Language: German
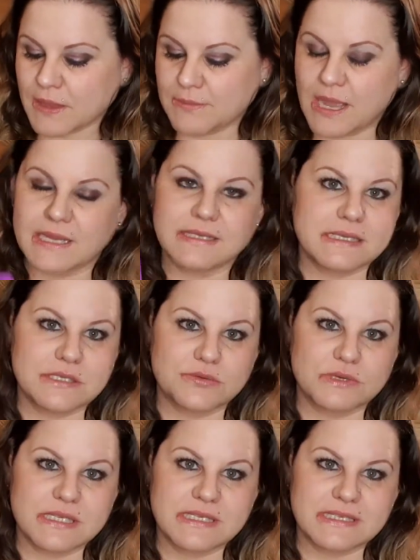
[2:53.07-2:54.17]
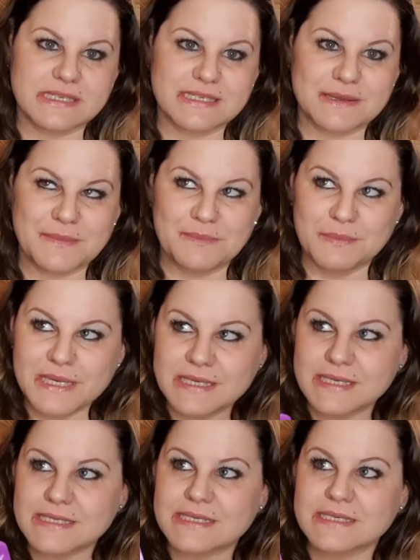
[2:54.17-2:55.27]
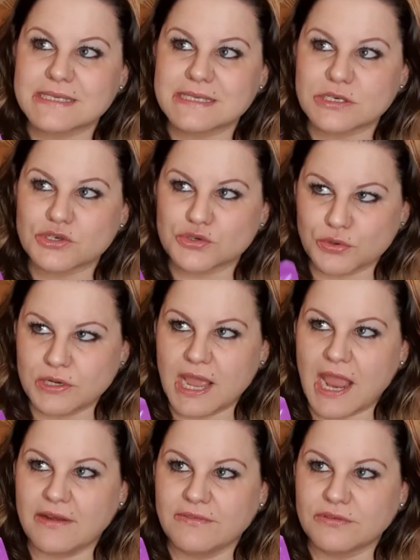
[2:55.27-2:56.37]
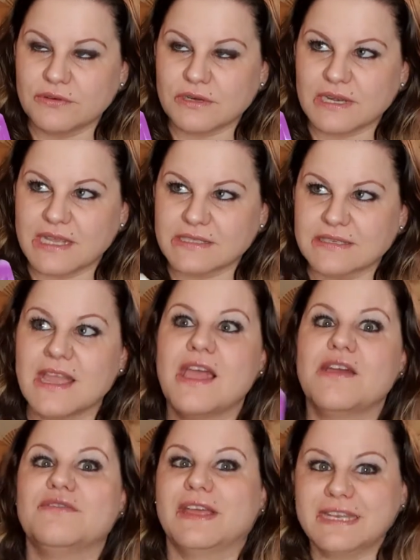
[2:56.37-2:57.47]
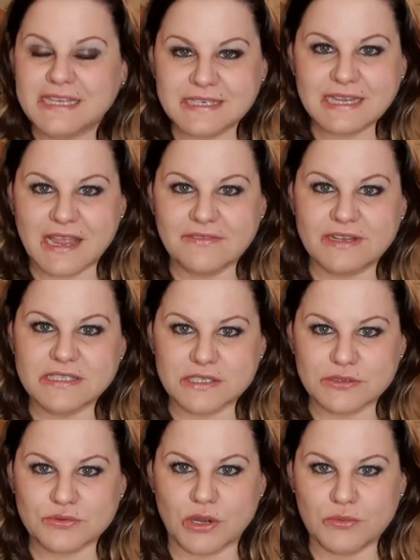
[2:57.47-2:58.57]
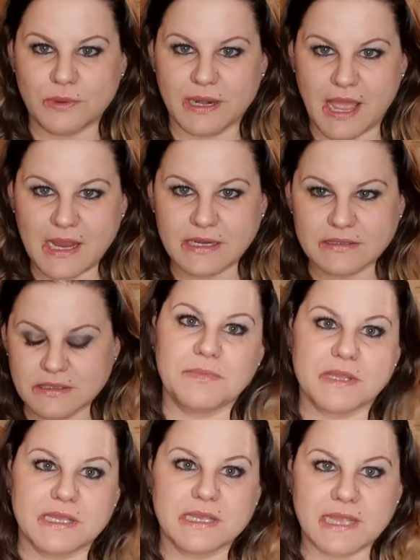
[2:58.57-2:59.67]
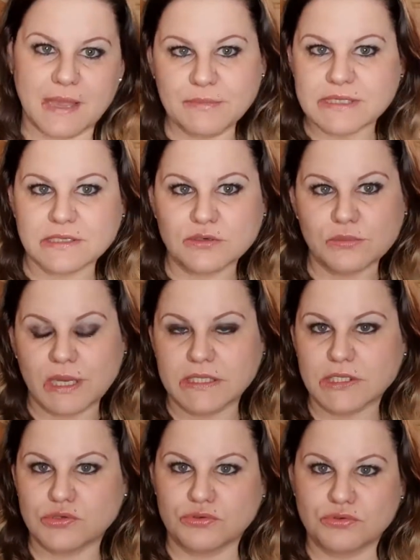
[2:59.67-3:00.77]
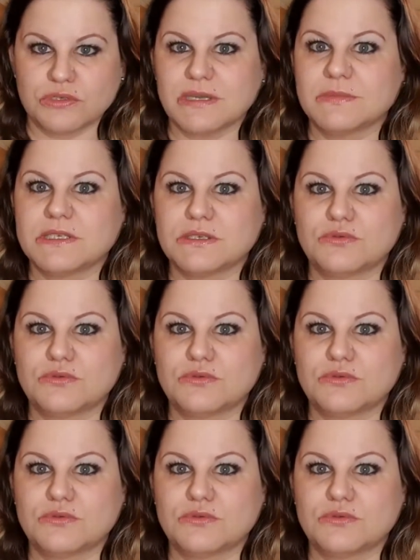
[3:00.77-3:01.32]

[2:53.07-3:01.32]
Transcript: mache ich das so, dass ich das mindestens eine Stunde einwirken lasse, wenn nicht teilweise sogar über Nacht. Ich kämme das dann nochmal richtig schön durch, damit die